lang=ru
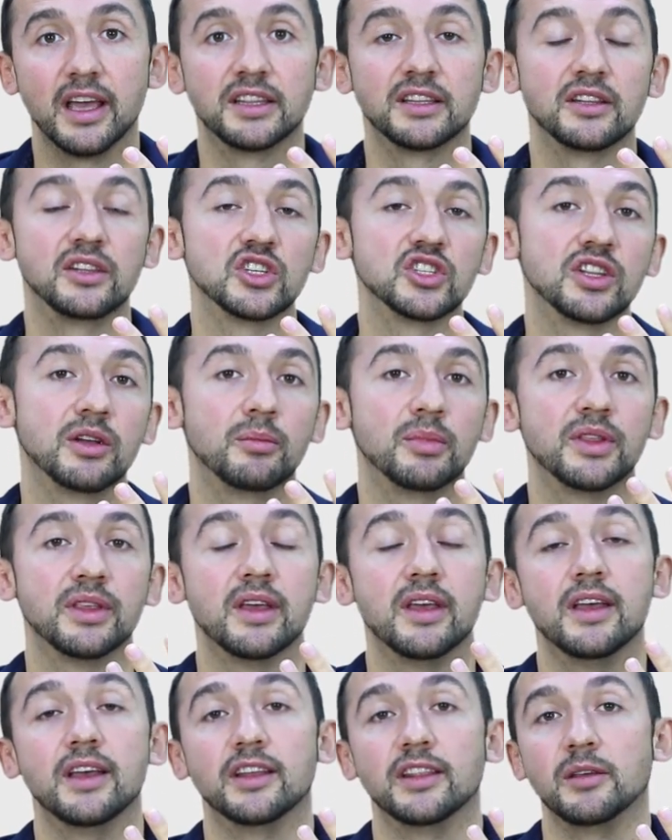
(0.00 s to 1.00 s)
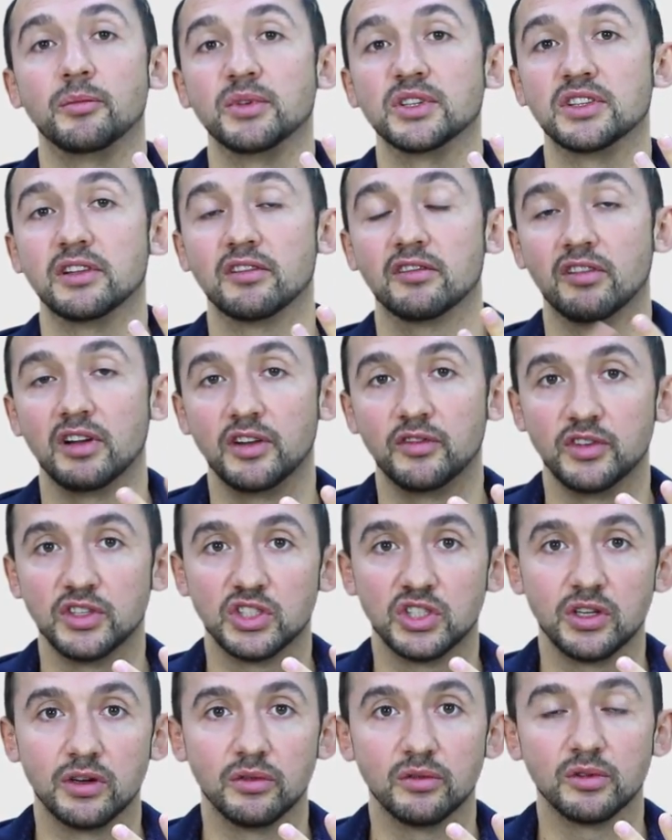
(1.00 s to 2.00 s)
Это должна быть написано
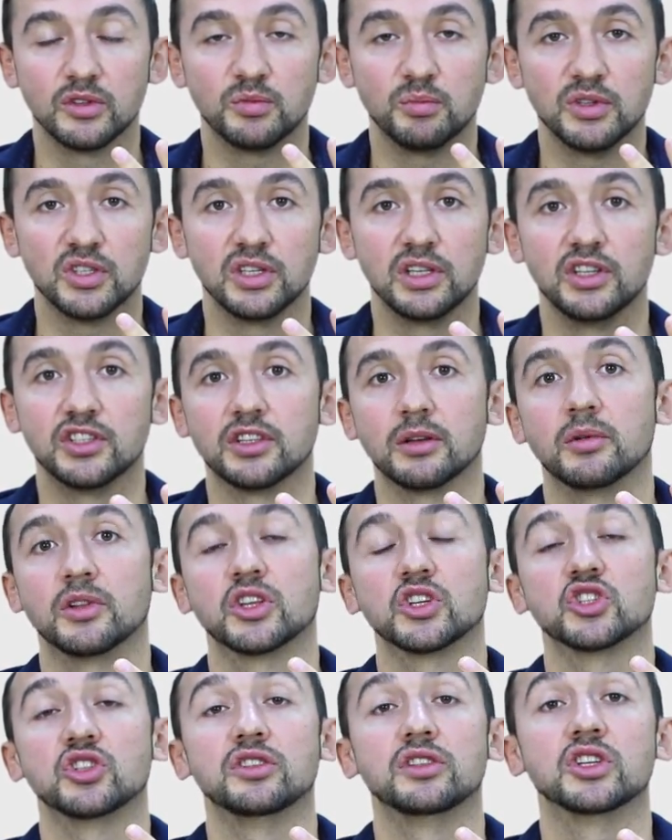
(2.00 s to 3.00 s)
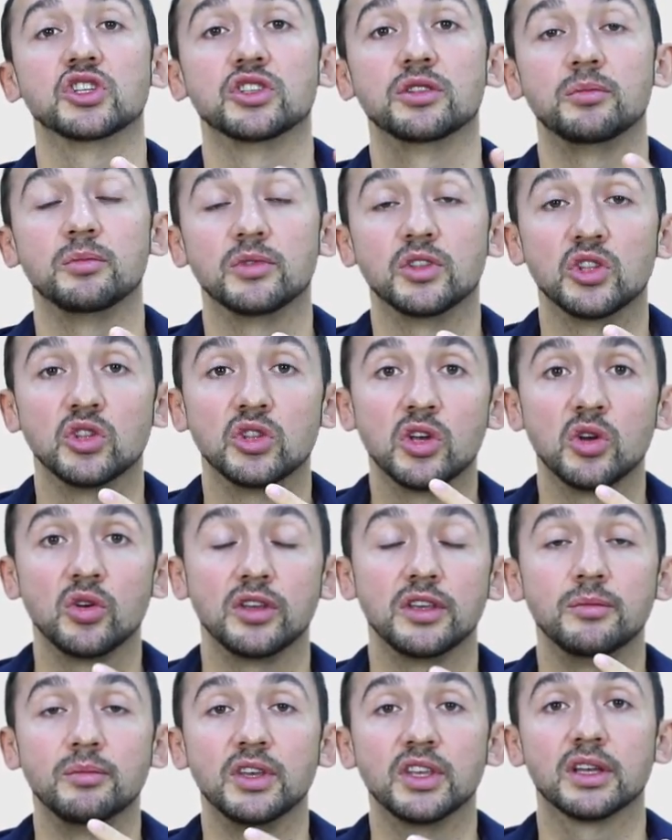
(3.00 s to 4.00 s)
квалифицированным специалистом, она должна
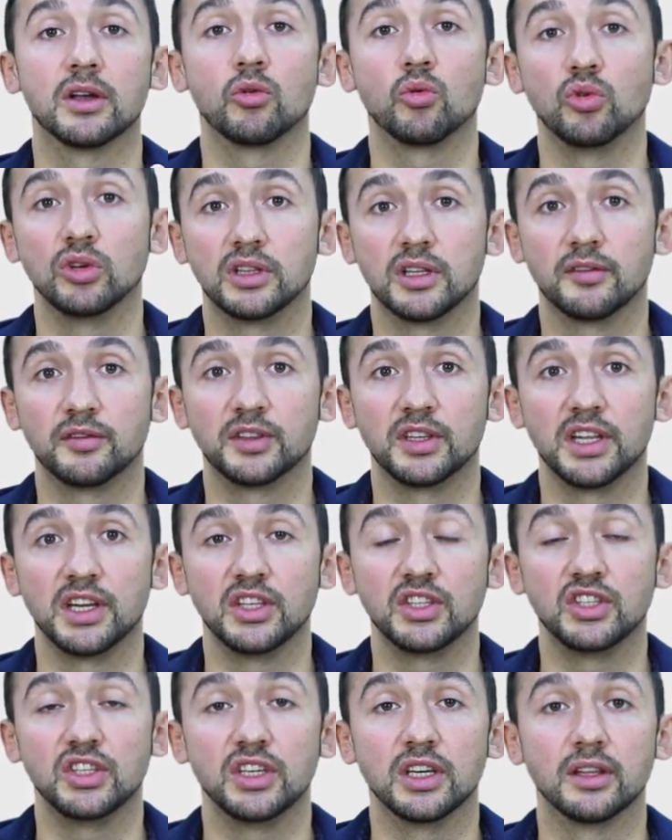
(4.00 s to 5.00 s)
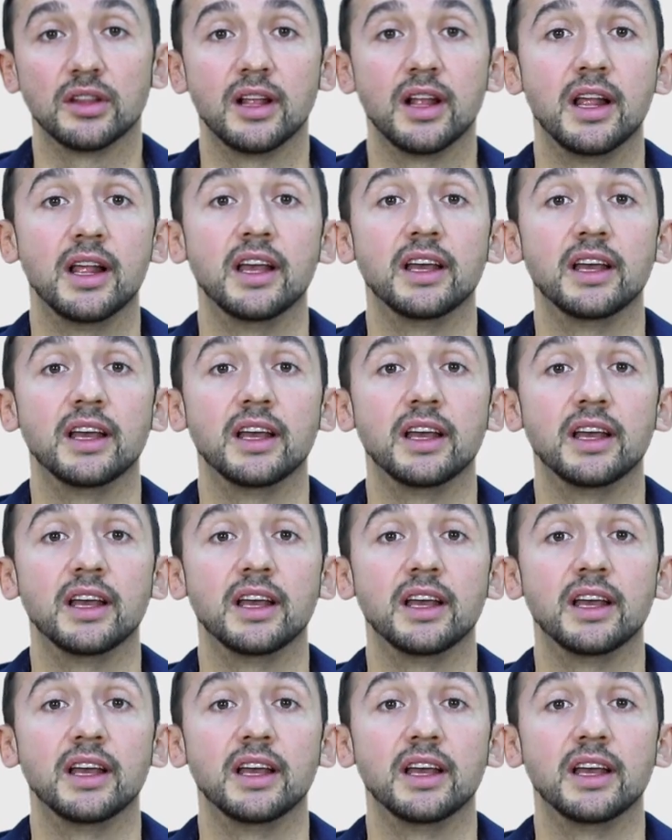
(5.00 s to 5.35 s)
иметь какой-то авторитет.